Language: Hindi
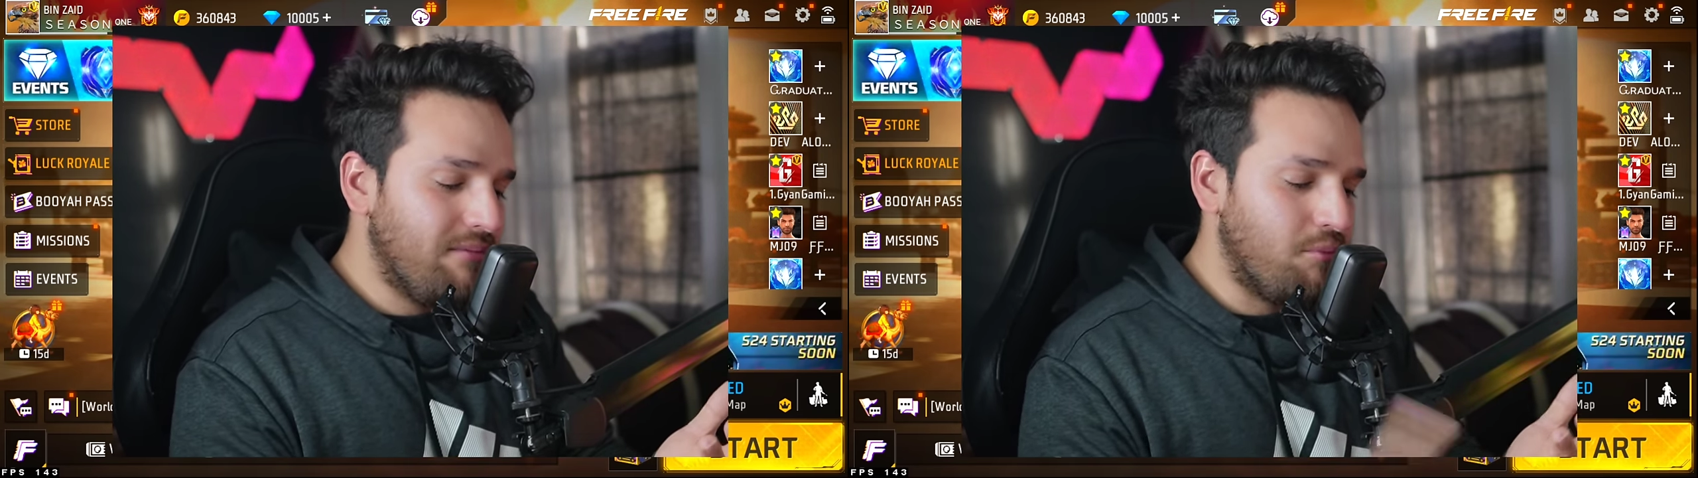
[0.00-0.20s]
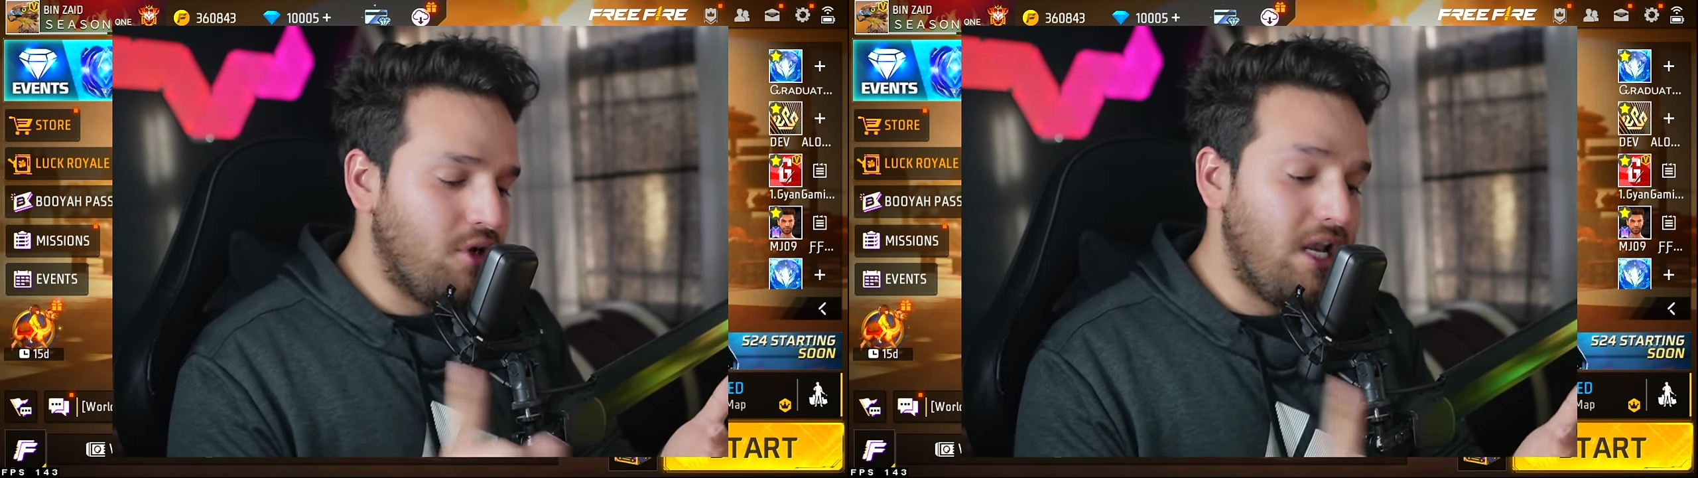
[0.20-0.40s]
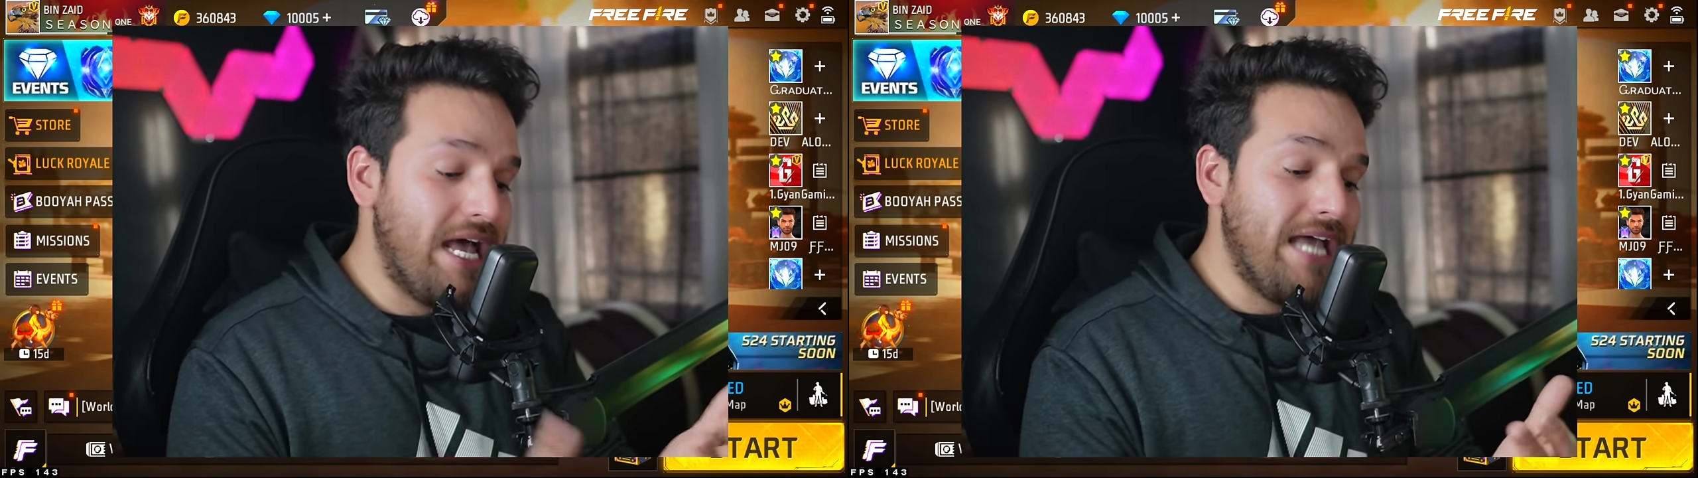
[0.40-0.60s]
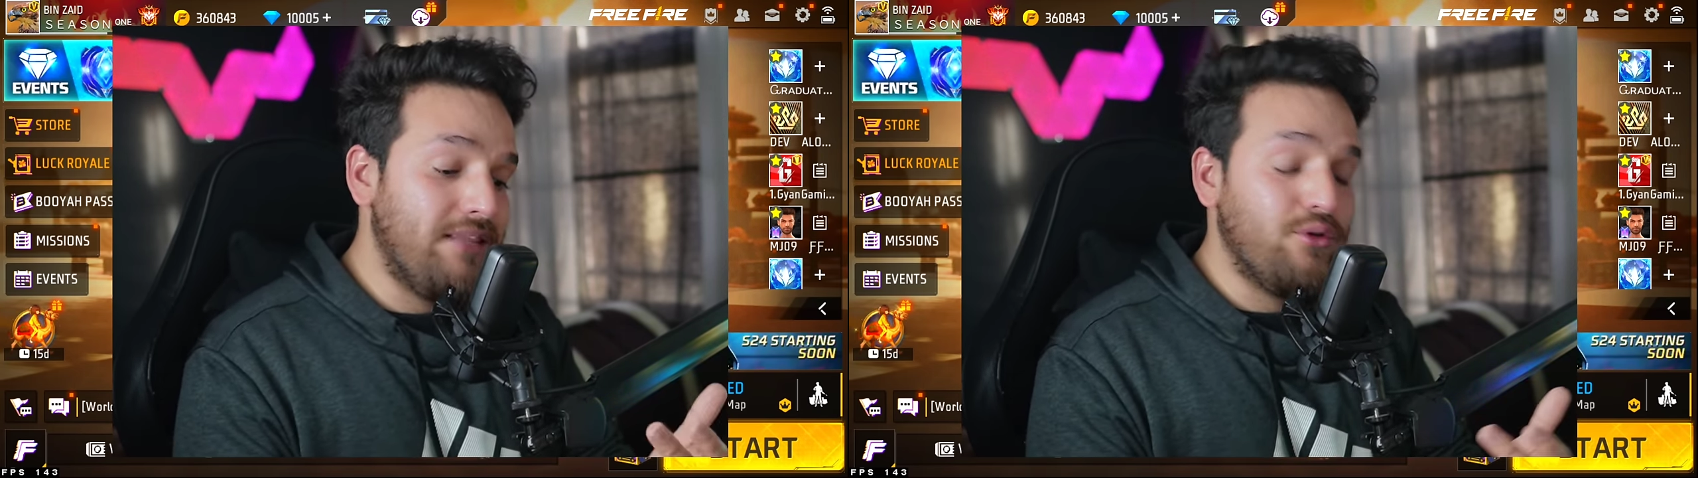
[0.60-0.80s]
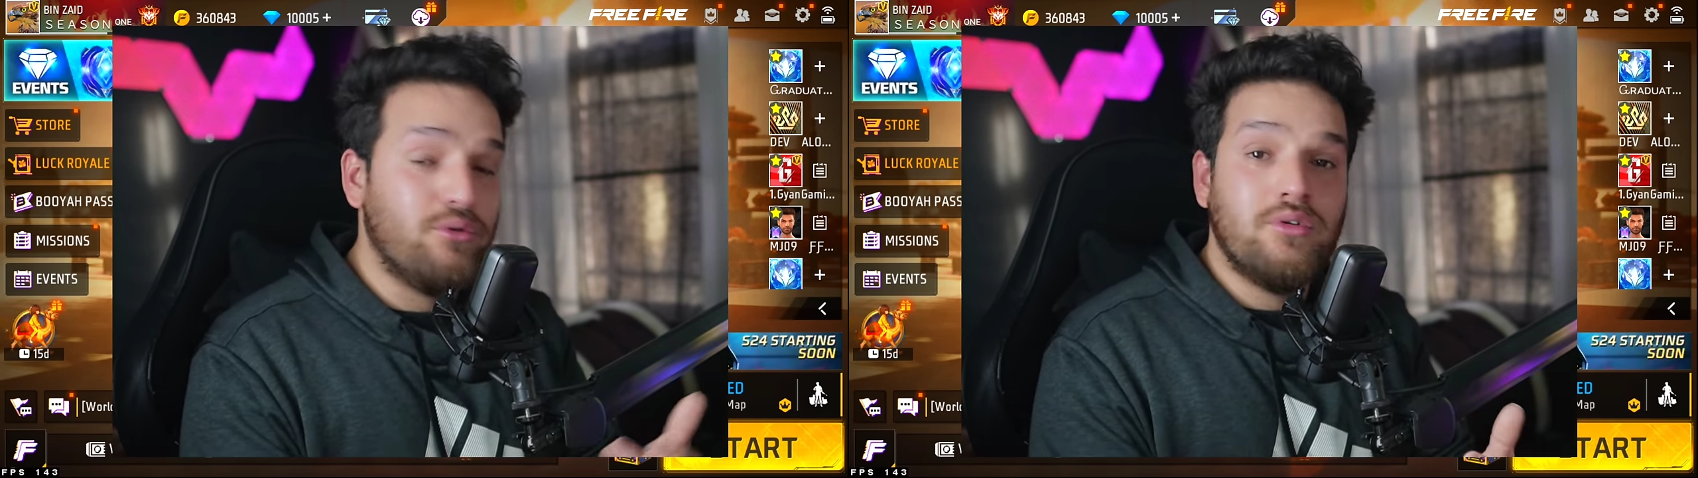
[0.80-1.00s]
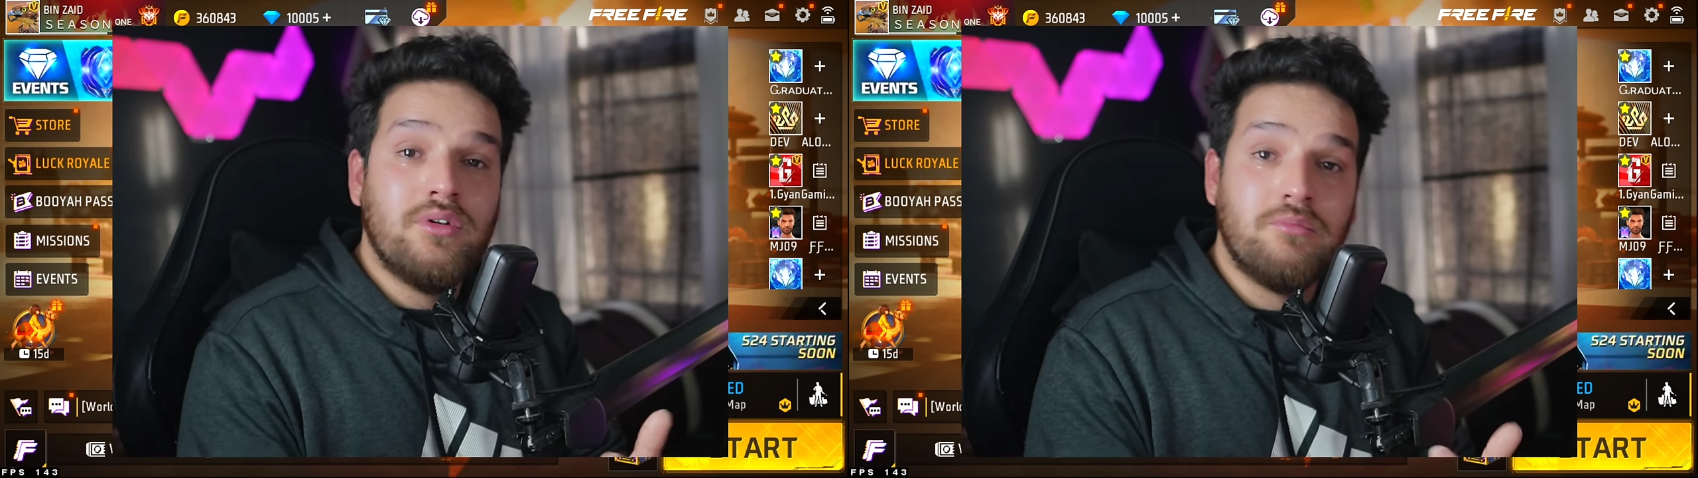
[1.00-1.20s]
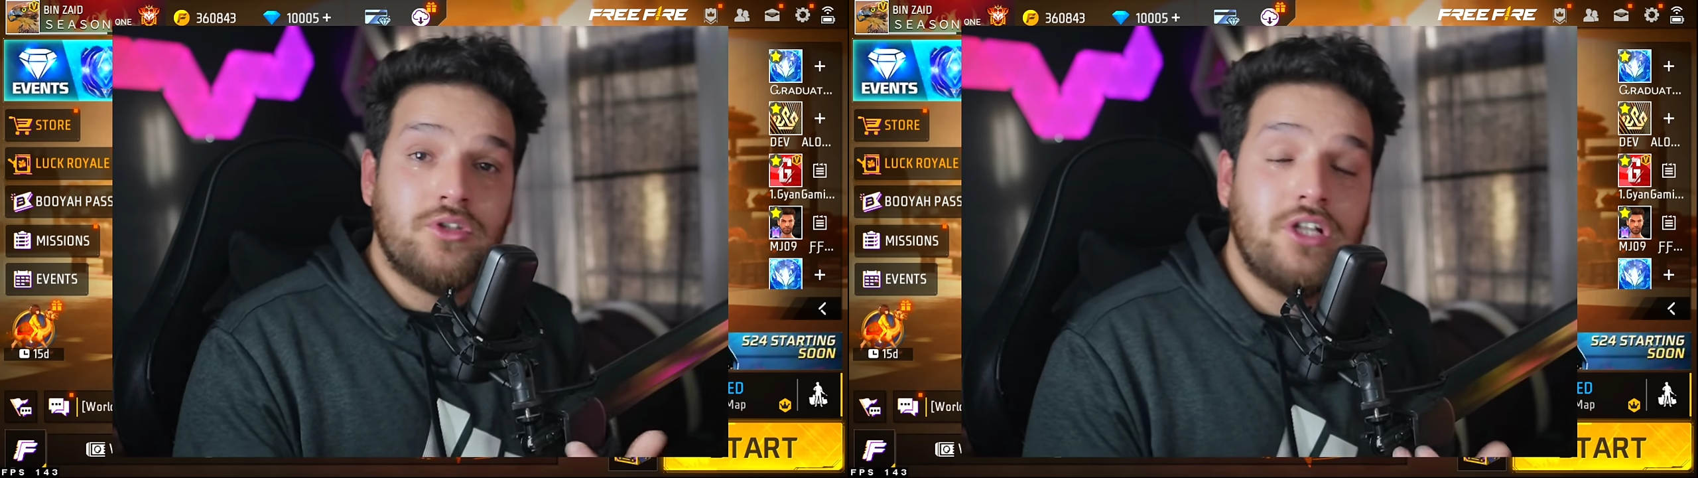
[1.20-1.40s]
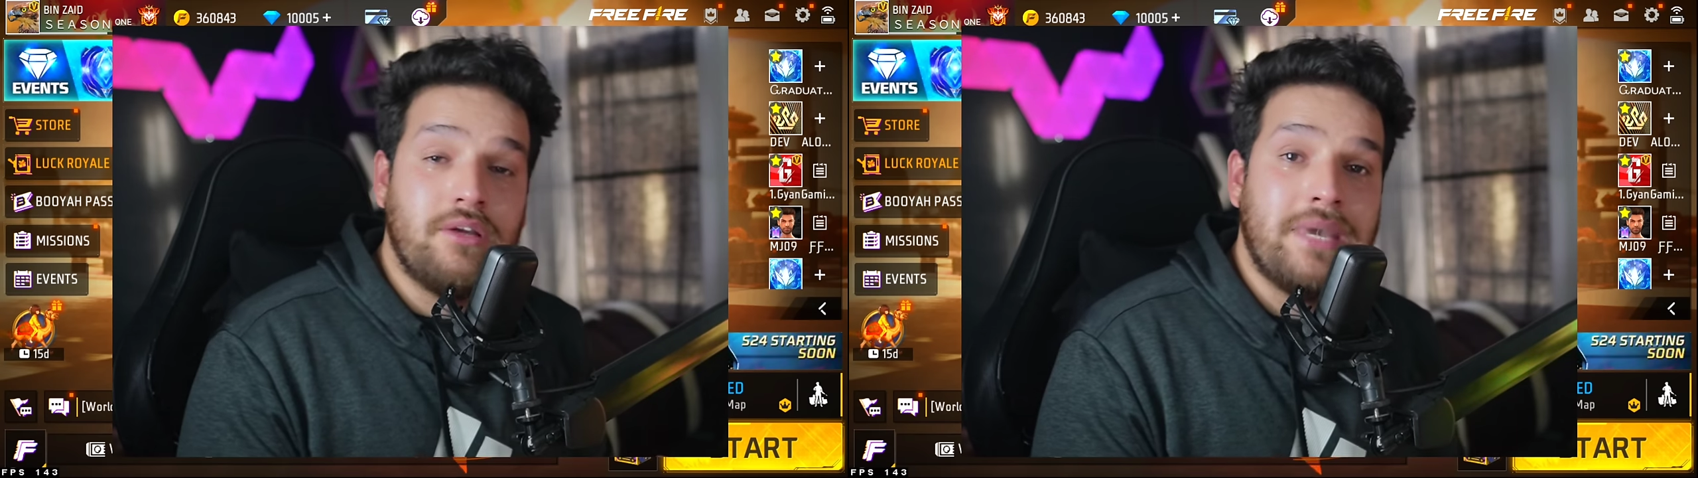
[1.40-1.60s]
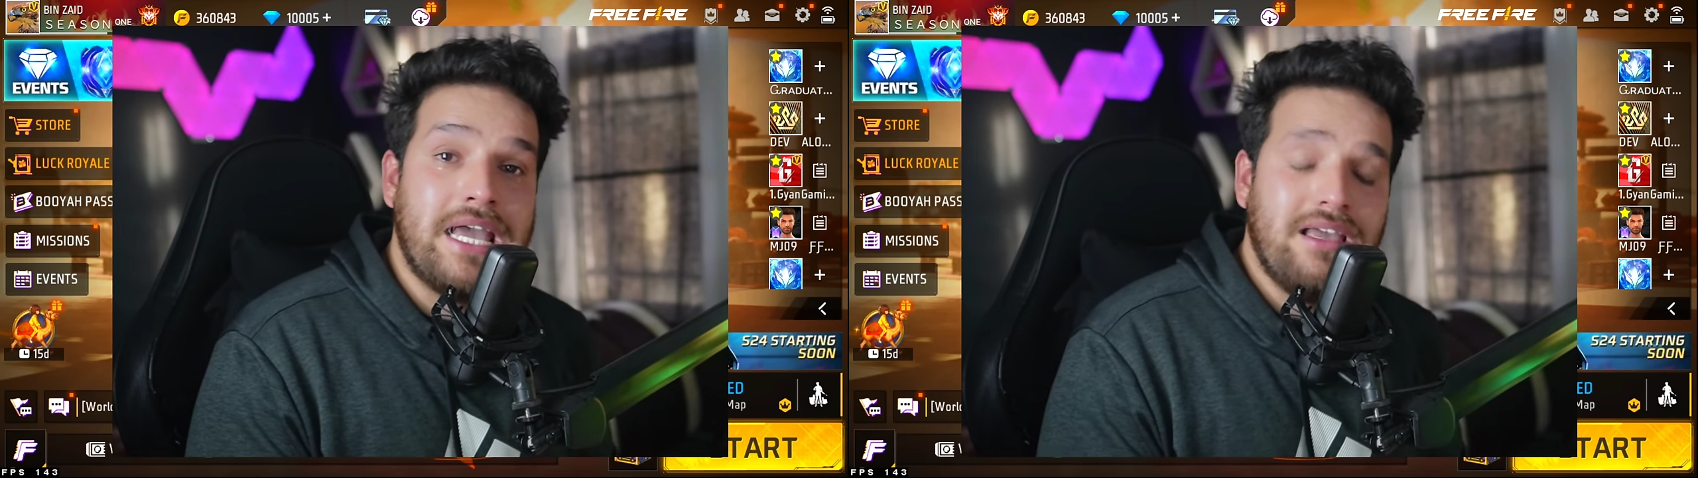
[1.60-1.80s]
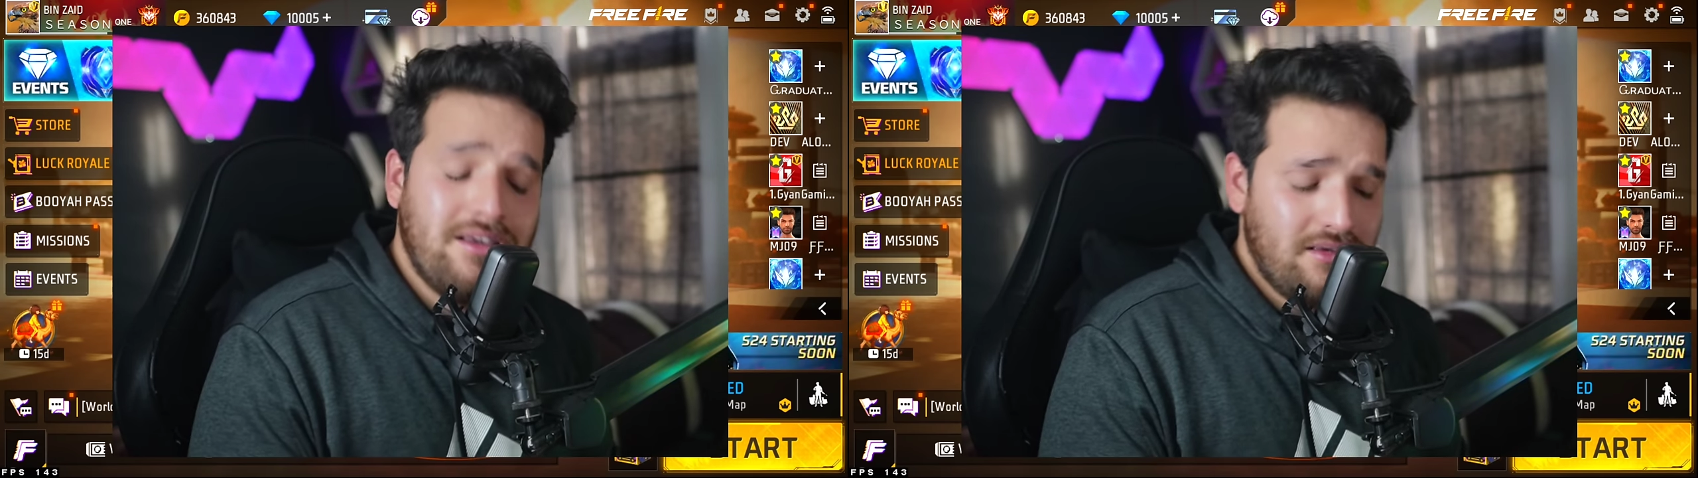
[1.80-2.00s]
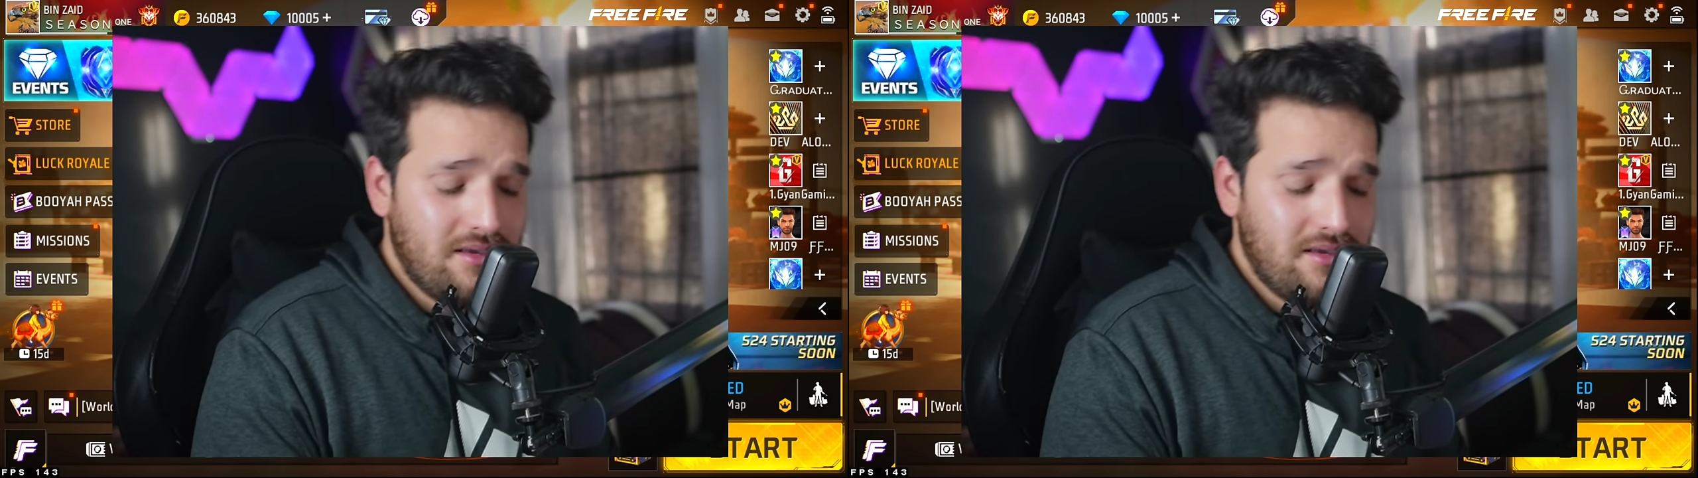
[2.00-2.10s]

मुल्ला है तू मुस्लिम है